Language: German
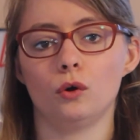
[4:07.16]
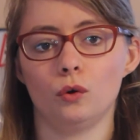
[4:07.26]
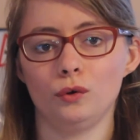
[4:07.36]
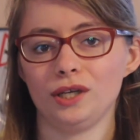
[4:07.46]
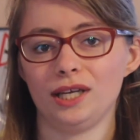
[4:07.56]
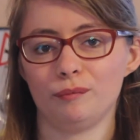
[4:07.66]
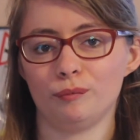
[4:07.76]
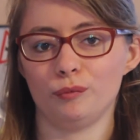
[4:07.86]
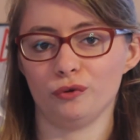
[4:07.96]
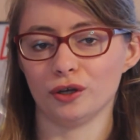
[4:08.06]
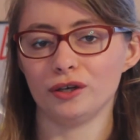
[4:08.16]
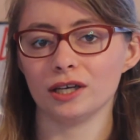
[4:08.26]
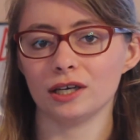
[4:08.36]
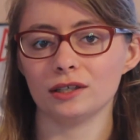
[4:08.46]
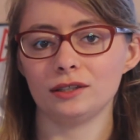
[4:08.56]
und eben
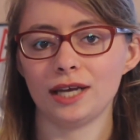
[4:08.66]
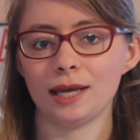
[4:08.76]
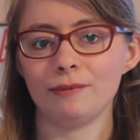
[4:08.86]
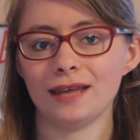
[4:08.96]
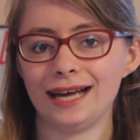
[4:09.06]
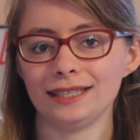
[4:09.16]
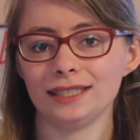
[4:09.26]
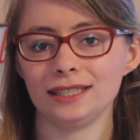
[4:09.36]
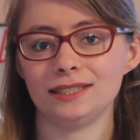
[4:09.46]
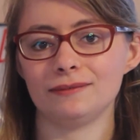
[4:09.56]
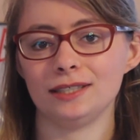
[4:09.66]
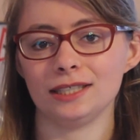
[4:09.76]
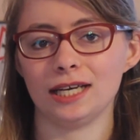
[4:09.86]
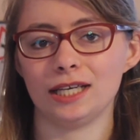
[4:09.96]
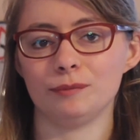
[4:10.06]
besondere Tapes angeht, wenn
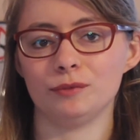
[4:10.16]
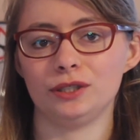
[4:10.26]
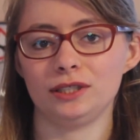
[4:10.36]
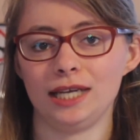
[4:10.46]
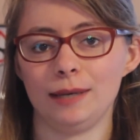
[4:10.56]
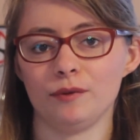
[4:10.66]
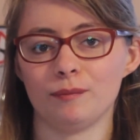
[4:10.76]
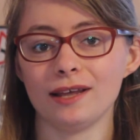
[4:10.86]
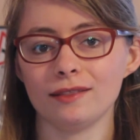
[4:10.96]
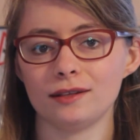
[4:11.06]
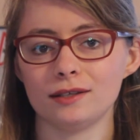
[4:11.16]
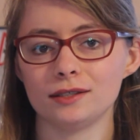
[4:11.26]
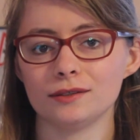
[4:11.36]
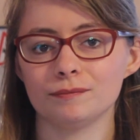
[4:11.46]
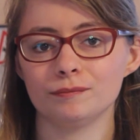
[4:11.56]
ihr gerne mit Tapes
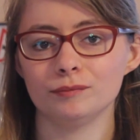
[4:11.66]
bastelt.